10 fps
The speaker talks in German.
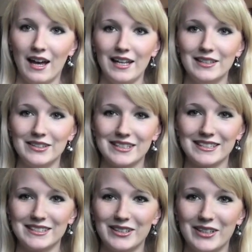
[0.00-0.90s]
Hi
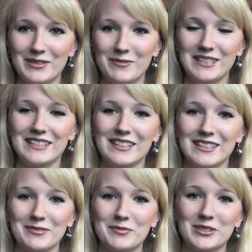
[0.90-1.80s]
Leute, heute möchte ich
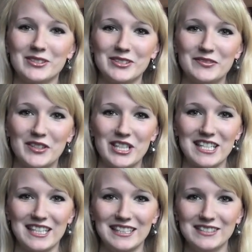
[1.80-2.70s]
euch ein Produkt
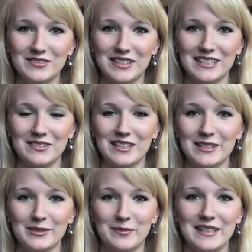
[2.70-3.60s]
vorstellen, was ich
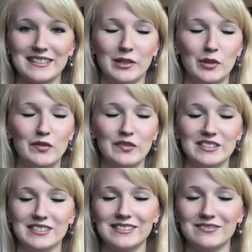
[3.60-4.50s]
wirklich super toll
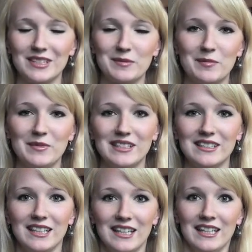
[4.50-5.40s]
finde, was bei mir
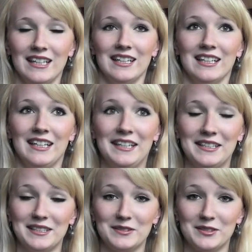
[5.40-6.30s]

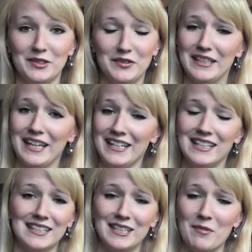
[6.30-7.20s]
so viel
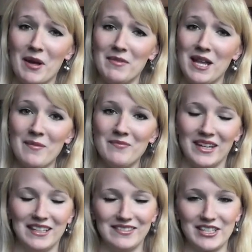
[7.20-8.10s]
geändert hat in meinem Leben.
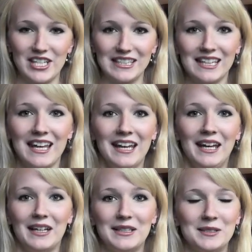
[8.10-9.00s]
Nein, nur ein Scherz.
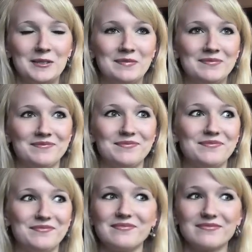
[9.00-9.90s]
Ähm,
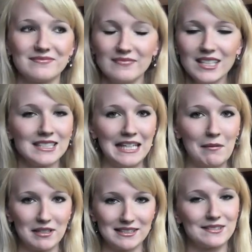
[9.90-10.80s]
nee,
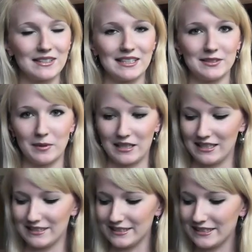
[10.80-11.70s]
aber es ist wirklich super
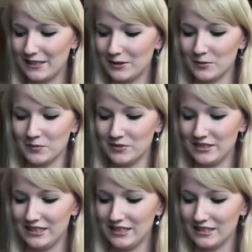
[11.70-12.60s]
klasse. Es geht um
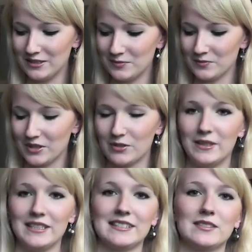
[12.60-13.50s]
die ähm,
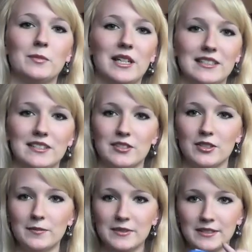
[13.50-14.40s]
Crest White
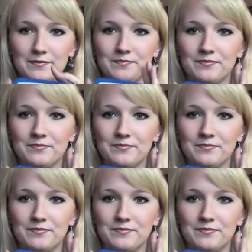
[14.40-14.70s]
Strips.